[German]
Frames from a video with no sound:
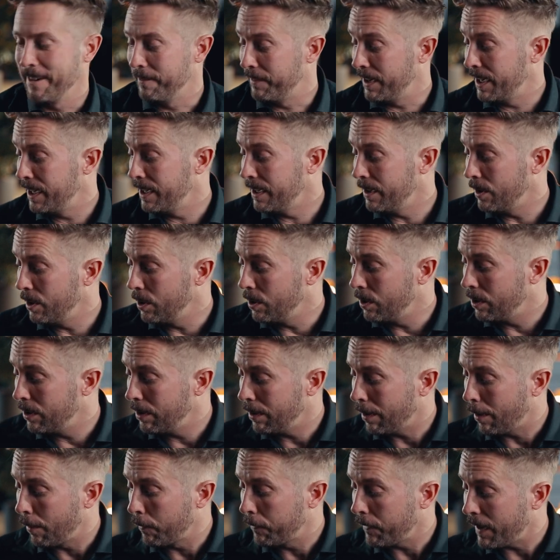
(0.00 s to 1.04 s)
Weil
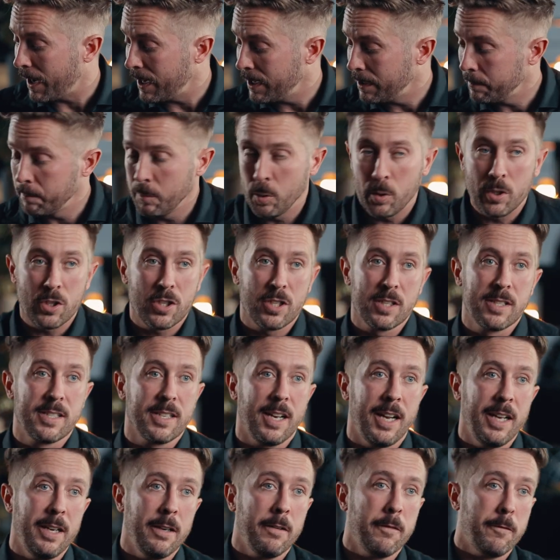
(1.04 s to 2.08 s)
auf allen möglichen
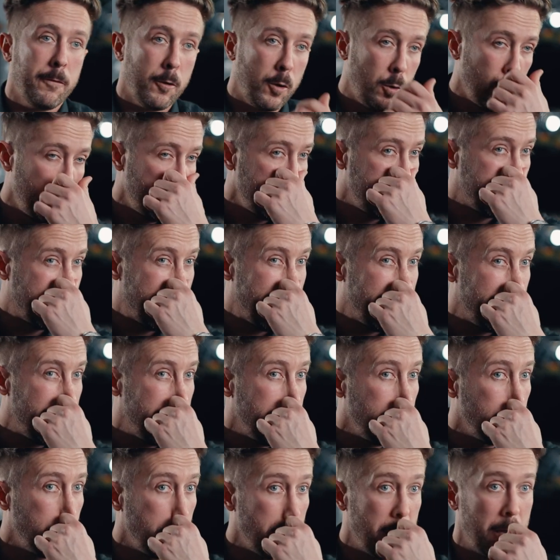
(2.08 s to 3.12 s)
Seiten von Leuten, die keine
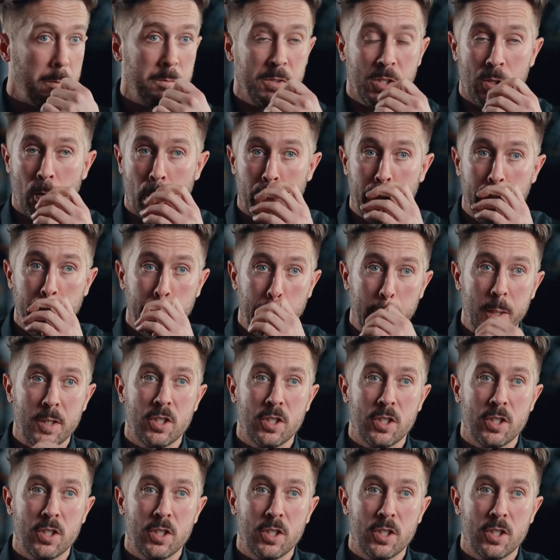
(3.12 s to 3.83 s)
Ahnung haben, sorry,